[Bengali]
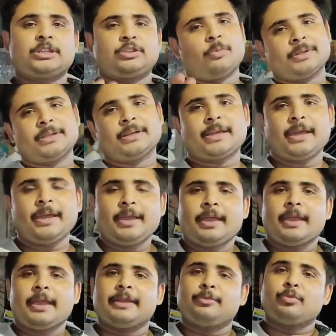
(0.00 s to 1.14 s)
যে তোমাদেরকে
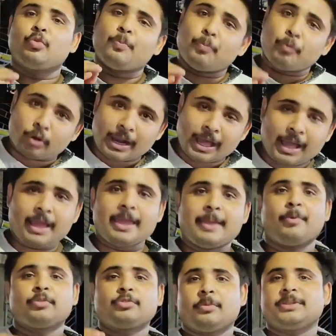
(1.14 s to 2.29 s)
এটুকু বলা
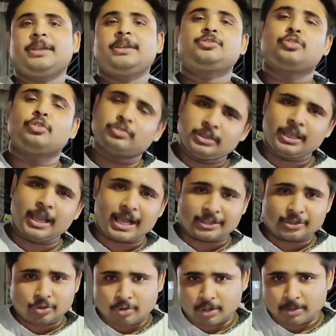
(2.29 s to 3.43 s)
এবং তোমাদের সত্যি
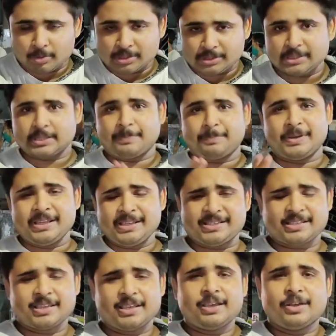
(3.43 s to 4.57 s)
হাত জোর করে বলছি যে
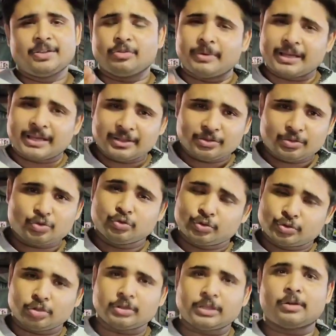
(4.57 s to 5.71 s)
প্লিজ তোমরা কিন্তু
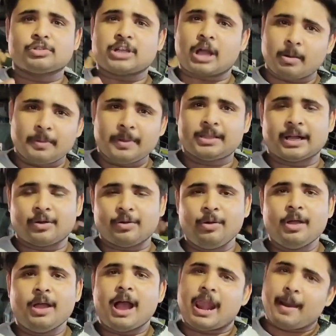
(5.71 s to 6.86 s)
সুস্থ থাকো স্বাভাবিক
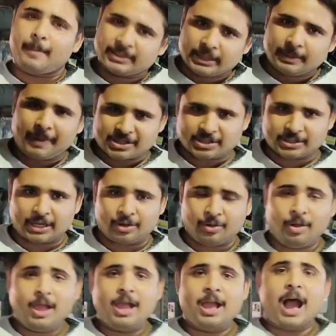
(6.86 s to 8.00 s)
থাকো আর আমাদের পাশে
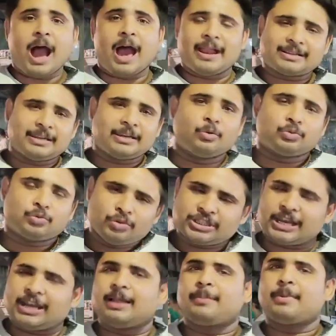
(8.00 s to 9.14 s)
থাকো আর একটা
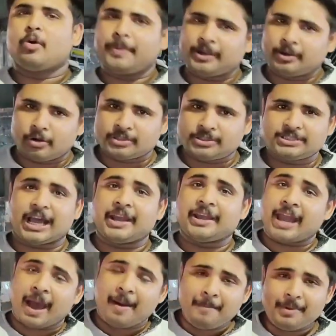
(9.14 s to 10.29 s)
নতুন চ্যানেল আমরা ওপেন করেছি
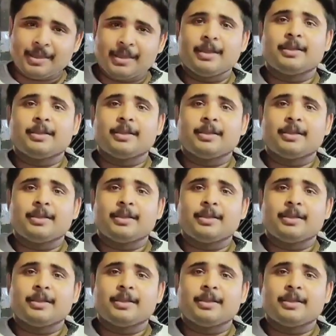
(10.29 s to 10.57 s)
যার নাম